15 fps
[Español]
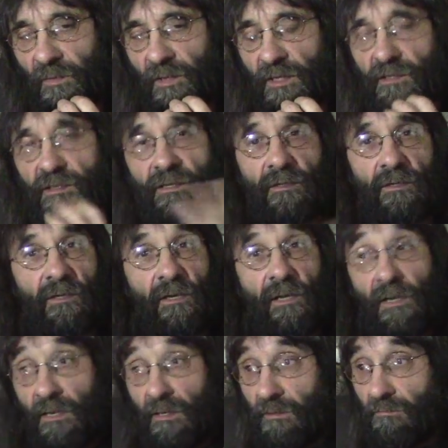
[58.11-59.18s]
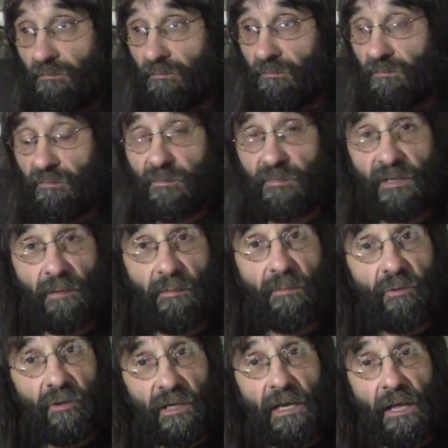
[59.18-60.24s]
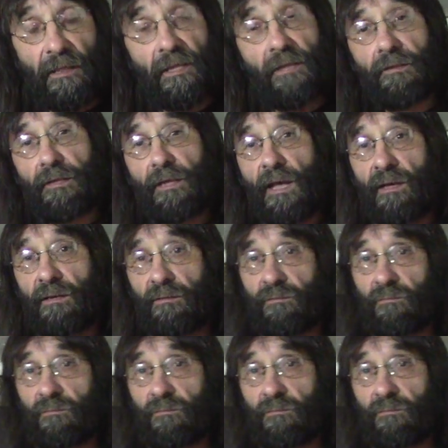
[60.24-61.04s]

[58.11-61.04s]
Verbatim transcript: es Sabemos que la ciencia,